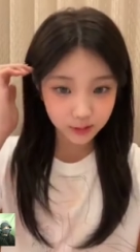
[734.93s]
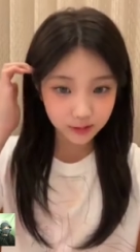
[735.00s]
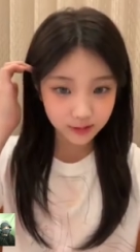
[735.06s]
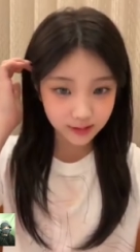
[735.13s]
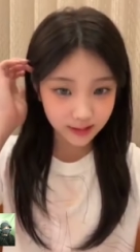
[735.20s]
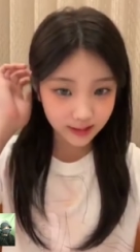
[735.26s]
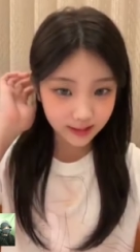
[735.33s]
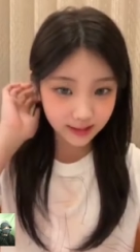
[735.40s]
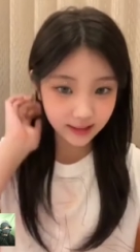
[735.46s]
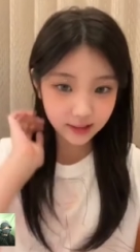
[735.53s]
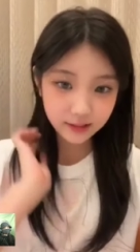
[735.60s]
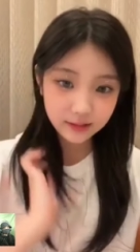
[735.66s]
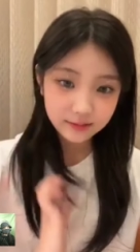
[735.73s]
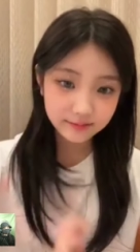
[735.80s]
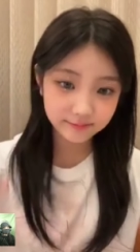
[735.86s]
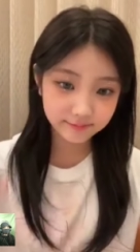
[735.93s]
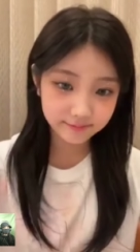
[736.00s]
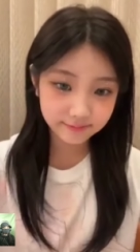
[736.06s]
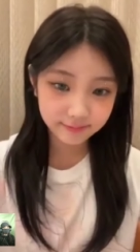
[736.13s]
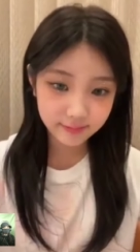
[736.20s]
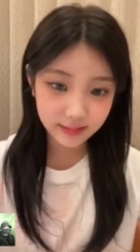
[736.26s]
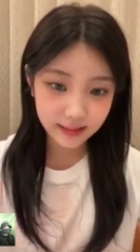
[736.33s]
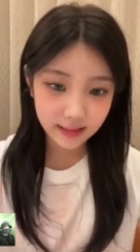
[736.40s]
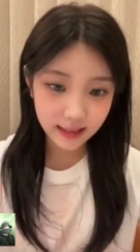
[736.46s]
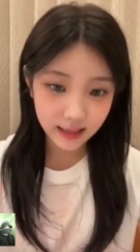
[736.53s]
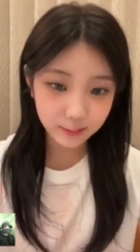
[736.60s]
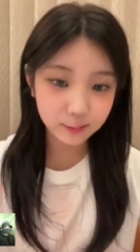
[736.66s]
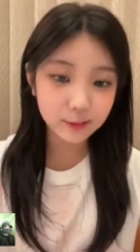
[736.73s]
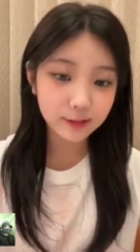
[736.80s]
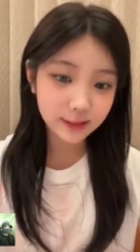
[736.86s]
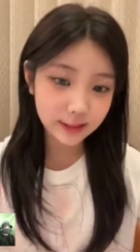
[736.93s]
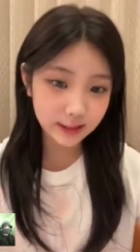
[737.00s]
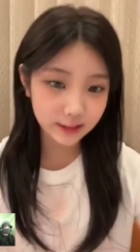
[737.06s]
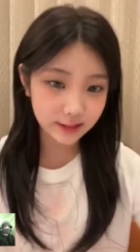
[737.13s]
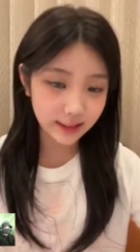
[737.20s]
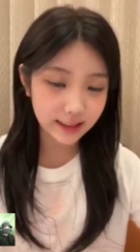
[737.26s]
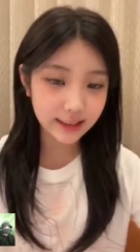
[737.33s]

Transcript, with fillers: 보여드리겠네요. 앞구르기로